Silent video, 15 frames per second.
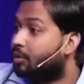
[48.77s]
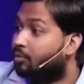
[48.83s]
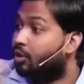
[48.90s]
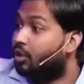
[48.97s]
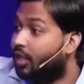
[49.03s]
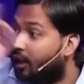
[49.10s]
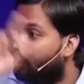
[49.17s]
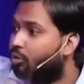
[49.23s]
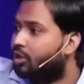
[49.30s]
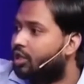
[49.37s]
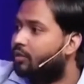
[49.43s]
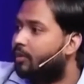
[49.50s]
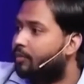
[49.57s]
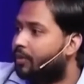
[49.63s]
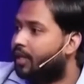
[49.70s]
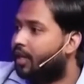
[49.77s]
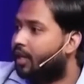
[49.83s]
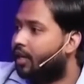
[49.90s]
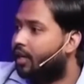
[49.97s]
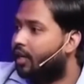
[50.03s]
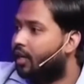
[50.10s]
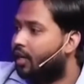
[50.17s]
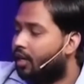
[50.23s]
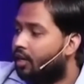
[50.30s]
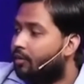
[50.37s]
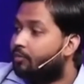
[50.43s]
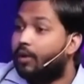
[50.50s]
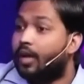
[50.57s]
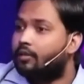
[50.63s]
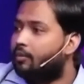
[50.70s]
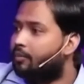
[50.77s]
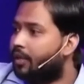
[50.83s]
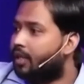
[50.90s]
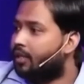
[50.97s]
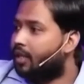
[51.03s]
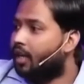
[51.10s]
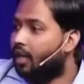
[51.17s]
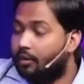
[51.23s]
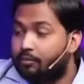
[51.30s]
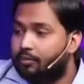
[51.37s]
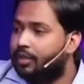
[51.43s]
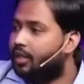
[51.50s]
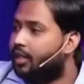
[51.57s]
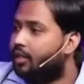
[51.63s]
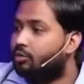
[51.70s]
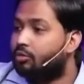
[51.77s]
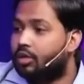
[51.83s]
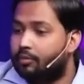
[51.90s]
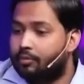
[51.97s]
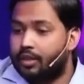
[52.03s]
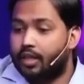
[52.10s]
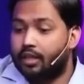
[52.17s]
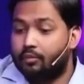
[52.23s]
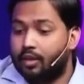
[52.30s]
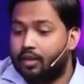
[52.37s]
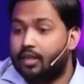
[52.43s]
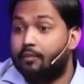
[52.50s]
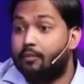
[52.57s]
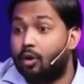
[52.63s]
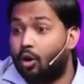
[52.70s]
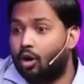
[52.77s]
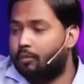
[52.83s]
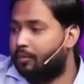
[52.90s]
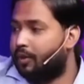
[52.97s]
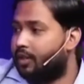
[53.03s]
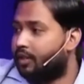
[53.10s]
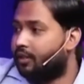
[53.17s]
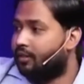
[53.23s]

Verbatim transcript: बस बोल दिया कोचिंग में पीटा है बाद में पता चला हम पीटे हैं तो उसके पिताजी मेरे सामने और पीटे